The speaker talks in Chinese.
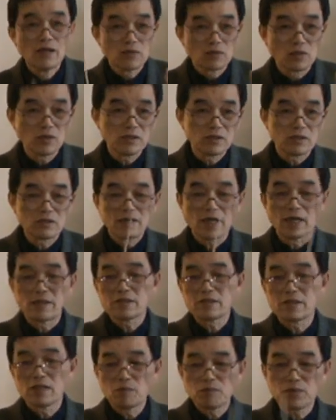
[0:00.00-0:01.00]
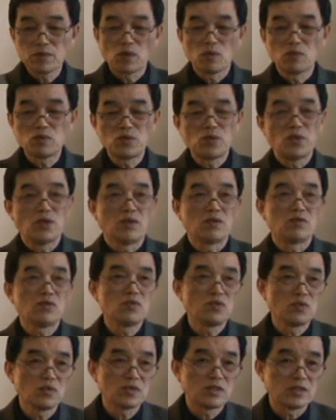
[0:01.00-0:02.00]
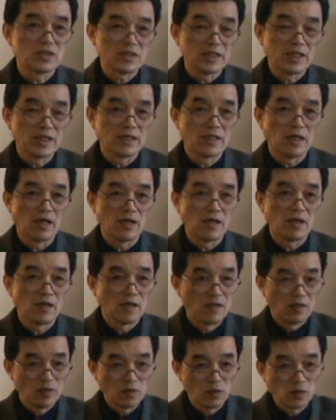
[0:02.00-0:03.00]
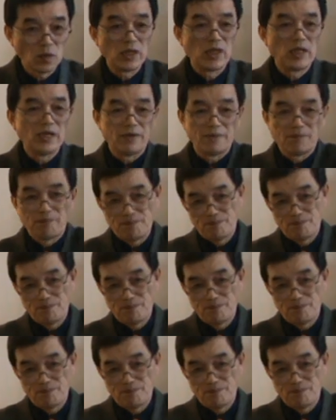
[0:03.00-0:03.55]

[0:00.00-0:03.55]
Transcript: 所以就产生了不同群族之间的对立、